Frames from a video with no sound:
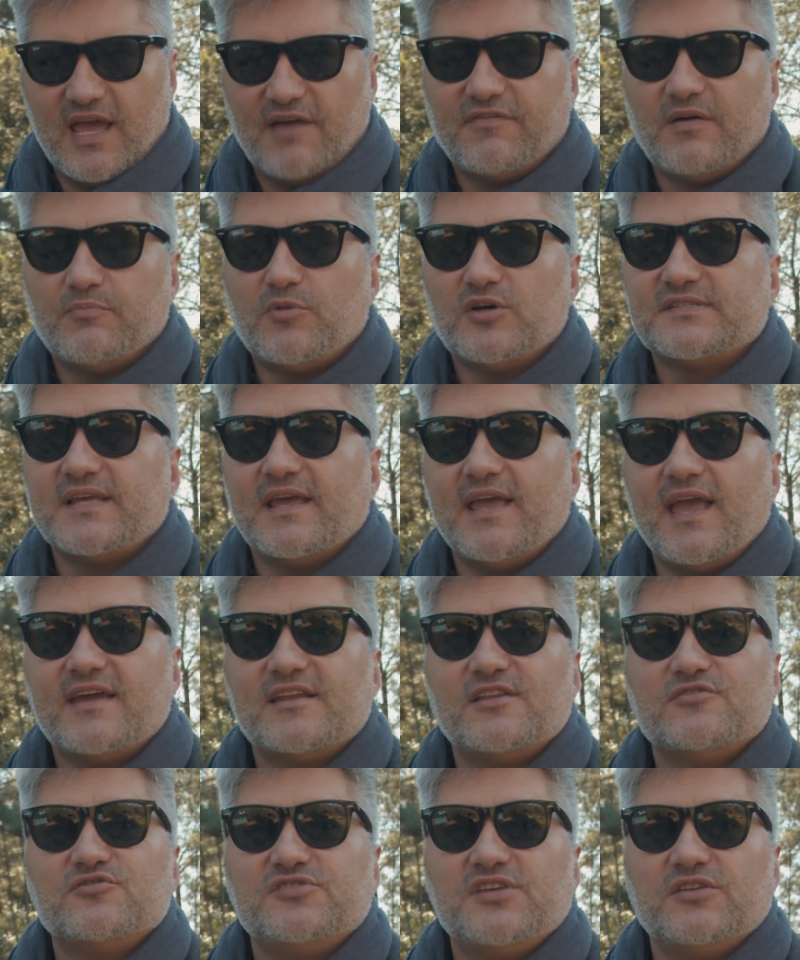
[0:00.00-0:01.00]
A famosa
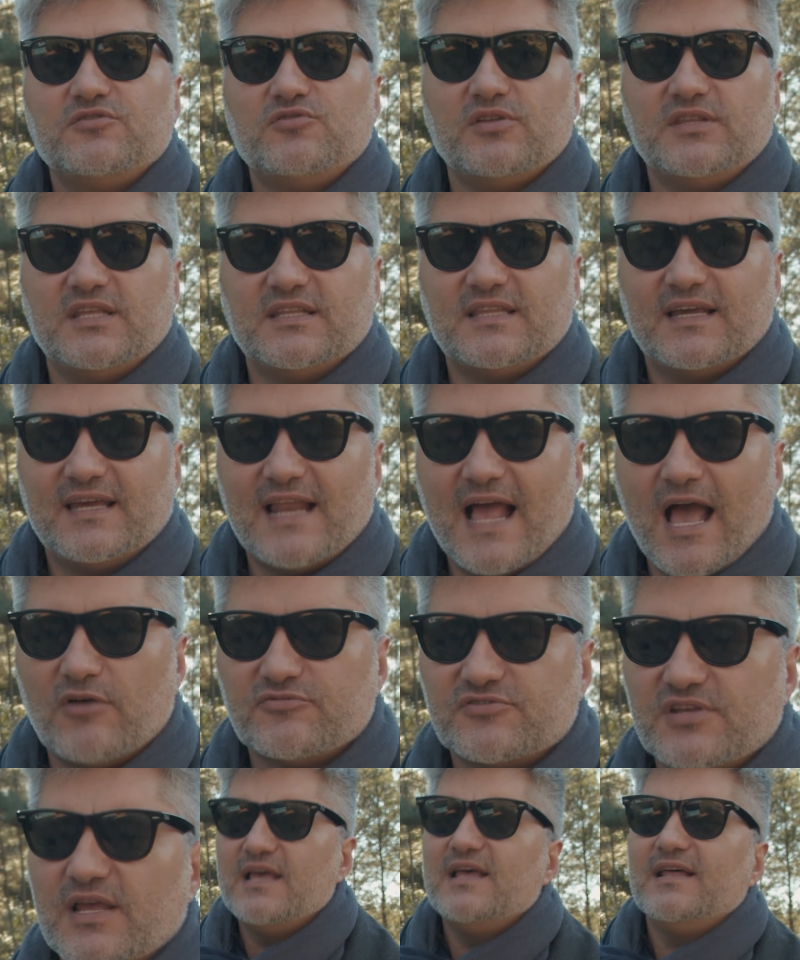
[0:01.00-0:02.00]
regra dos 180
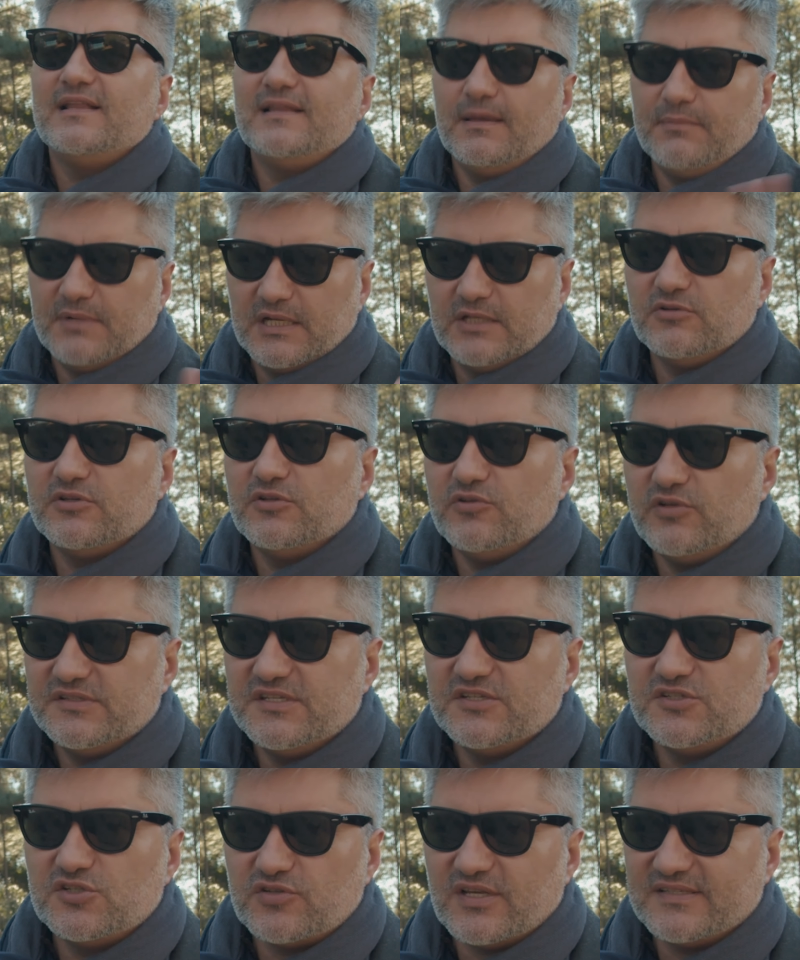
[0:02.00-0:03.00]
graus. Lembrando que não
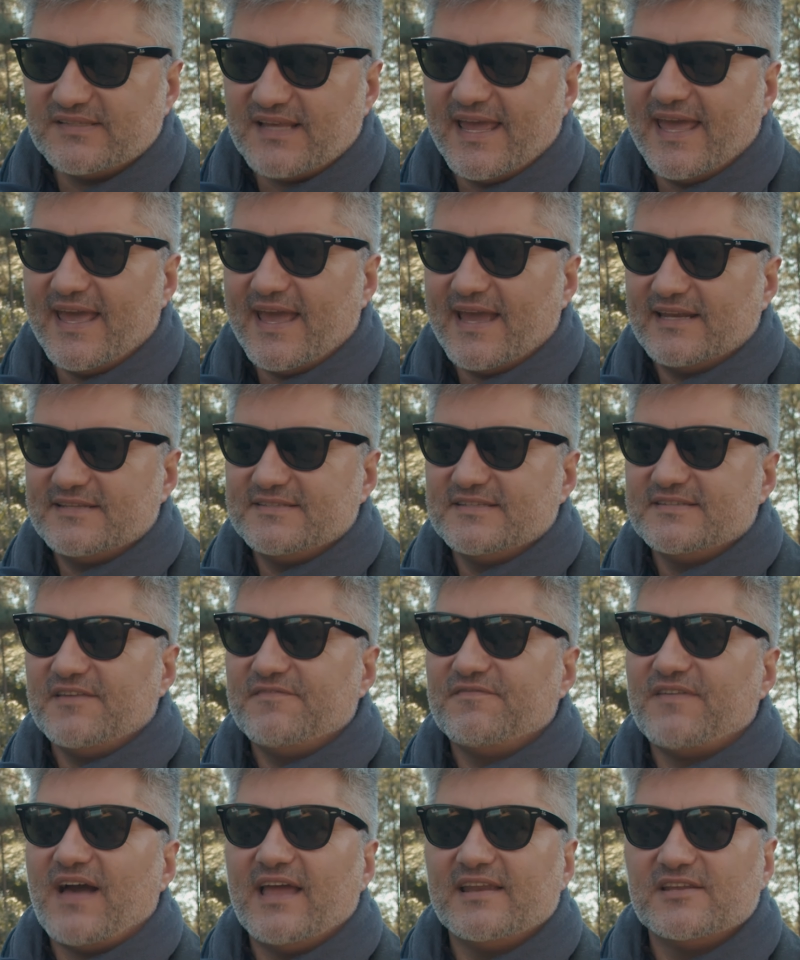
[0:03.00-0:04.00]
existe só essa regra,
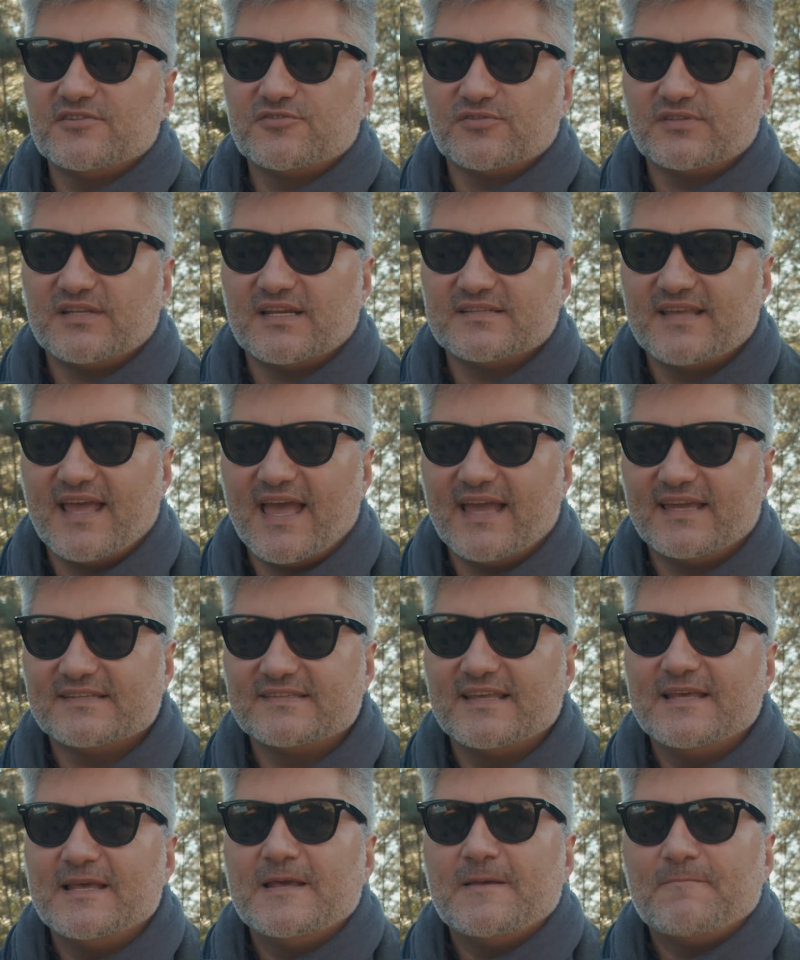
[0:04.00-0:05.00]
existem várias outras
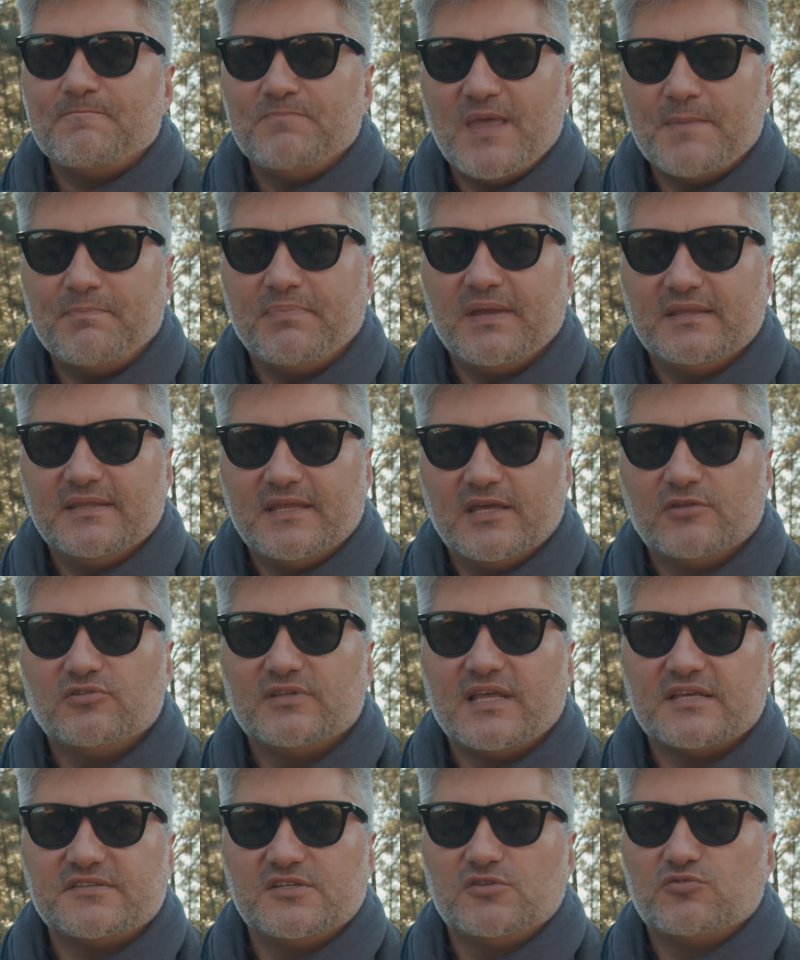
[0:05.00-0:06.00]
regras
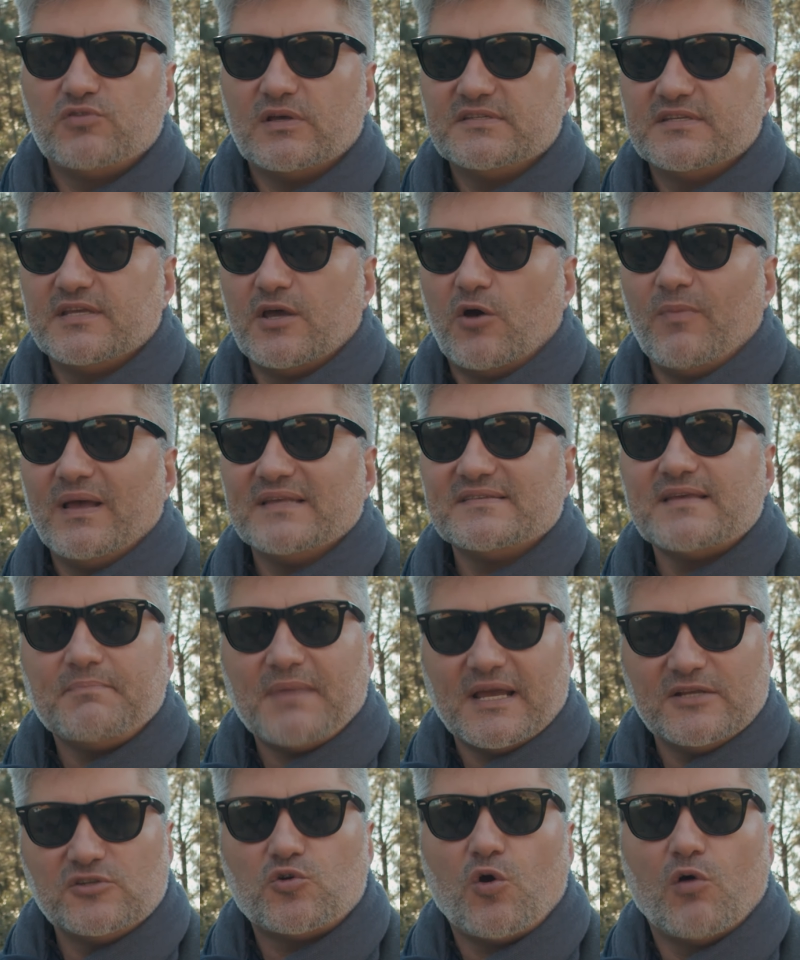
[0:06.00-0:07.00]
dependendo da situação, mas a
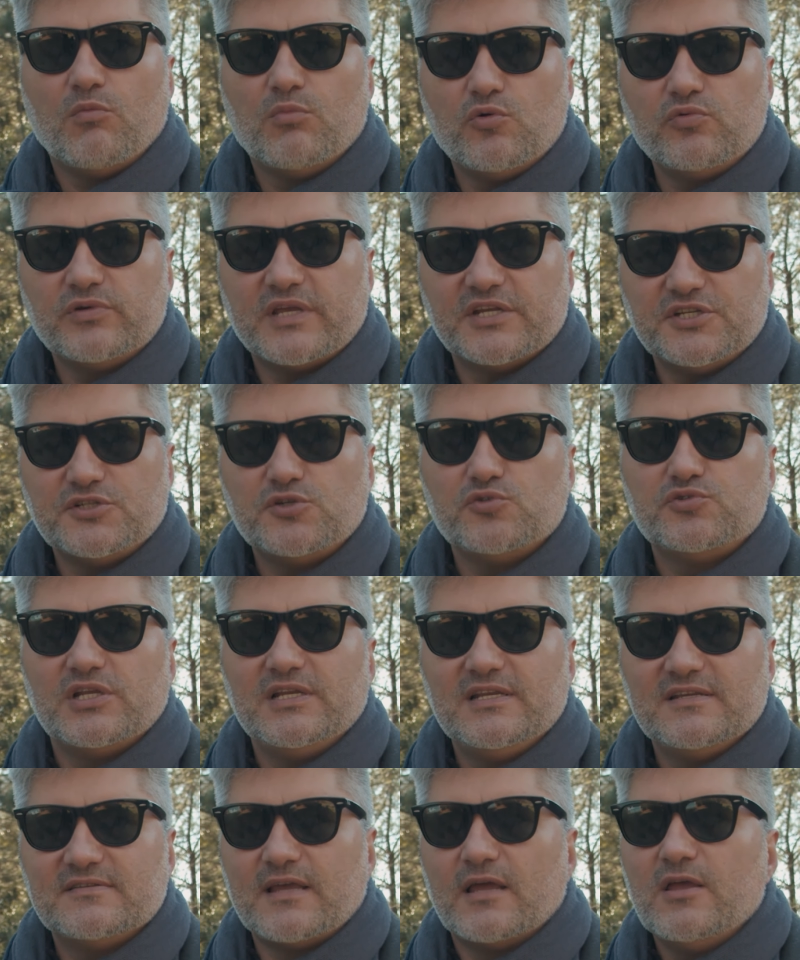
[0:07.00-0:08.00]
mais comum que a gente
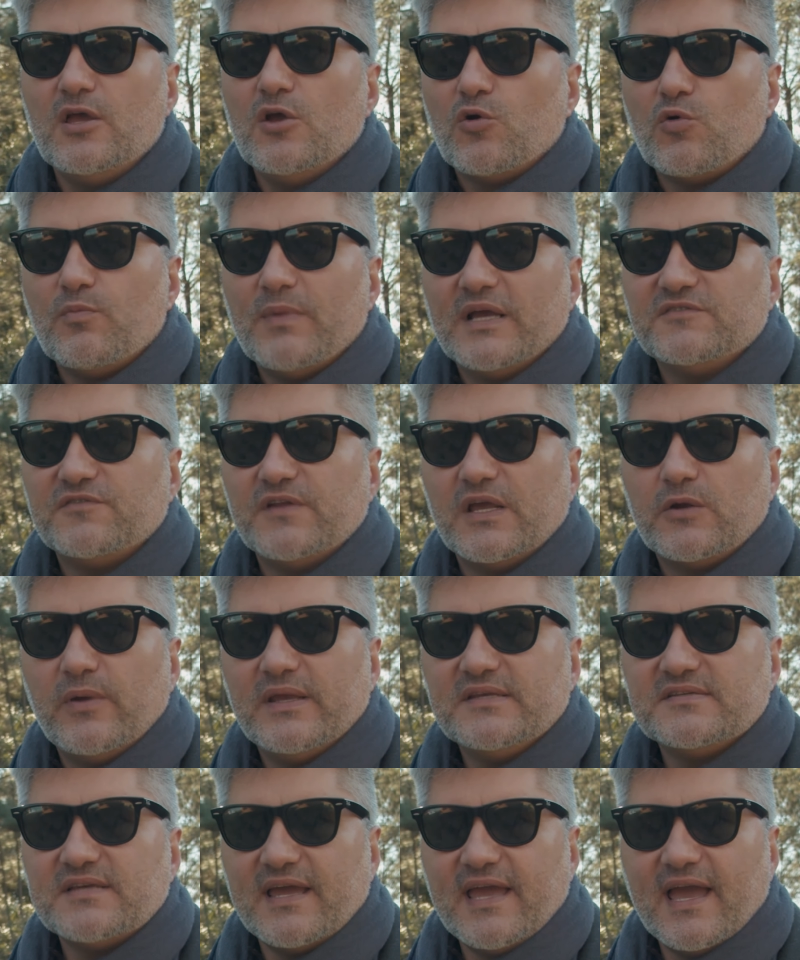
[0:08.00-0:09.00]
utiliza com mais
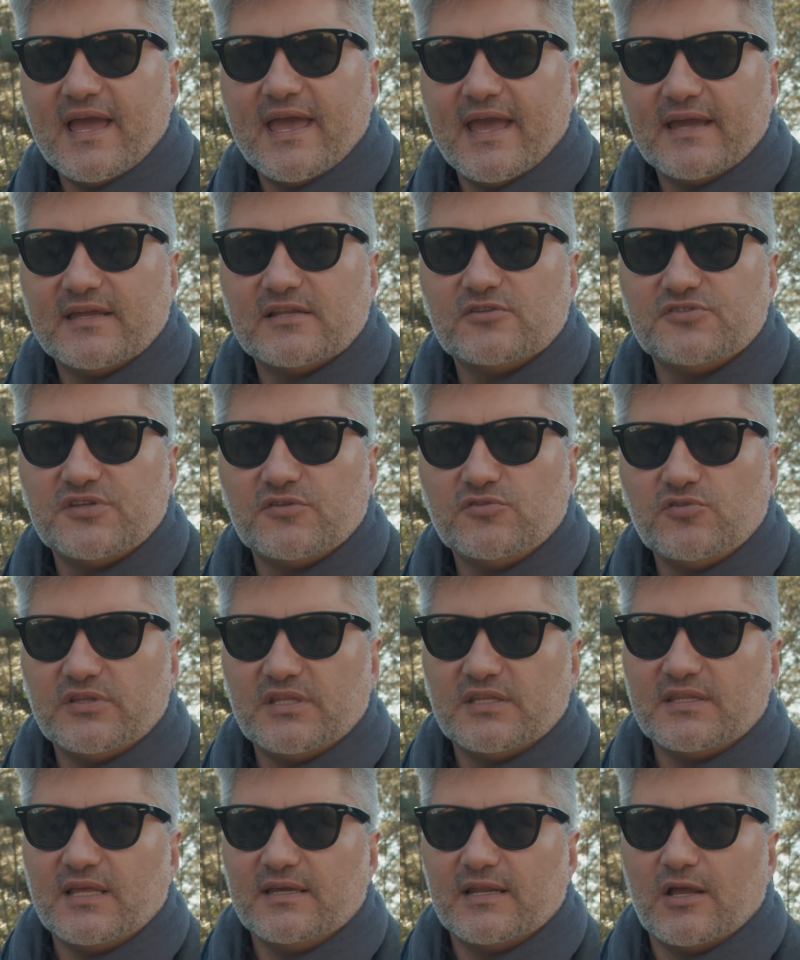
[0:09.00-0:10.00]
frequência é a regra dos
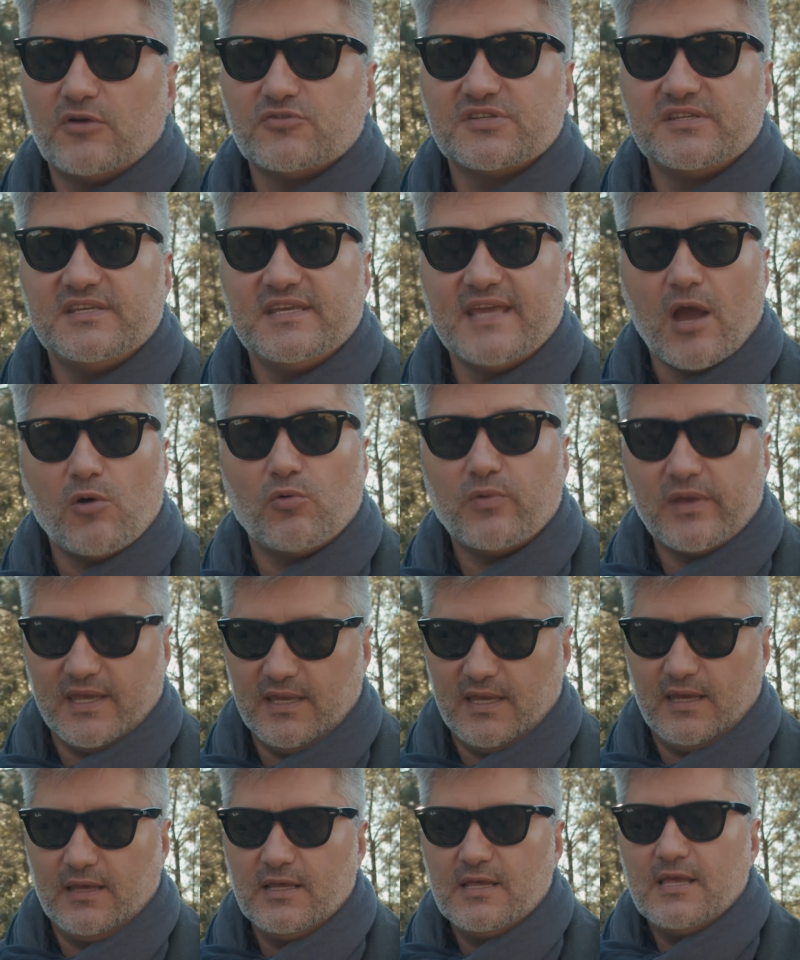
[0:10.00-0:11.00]
180 graus, que é o
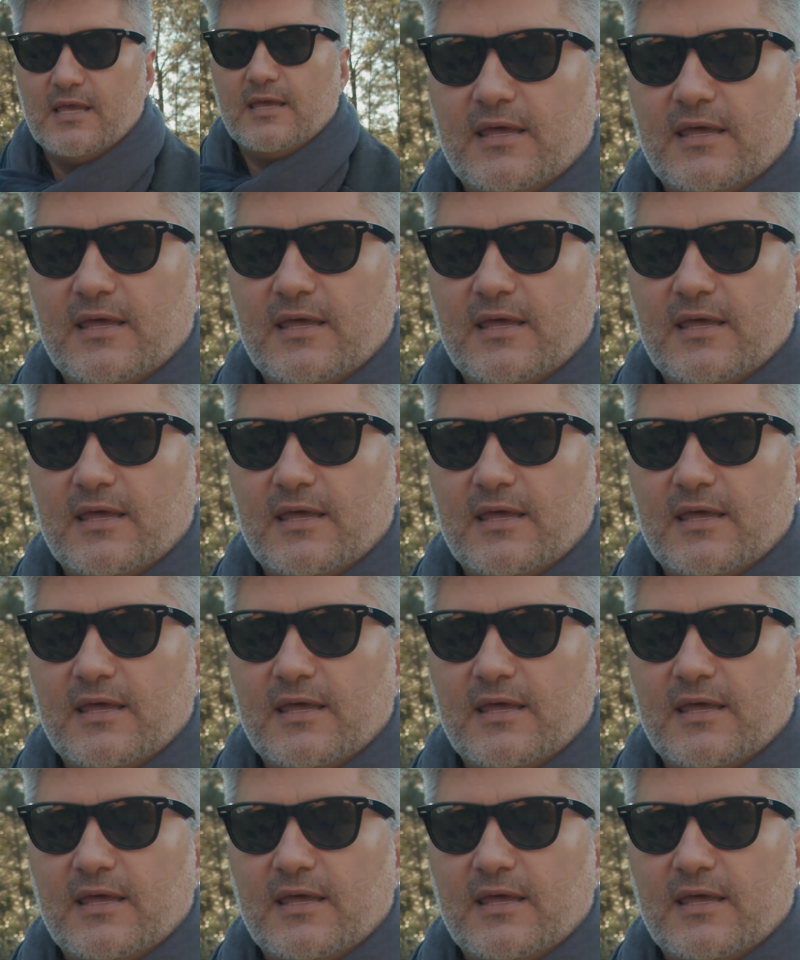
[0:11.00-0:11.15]
quê?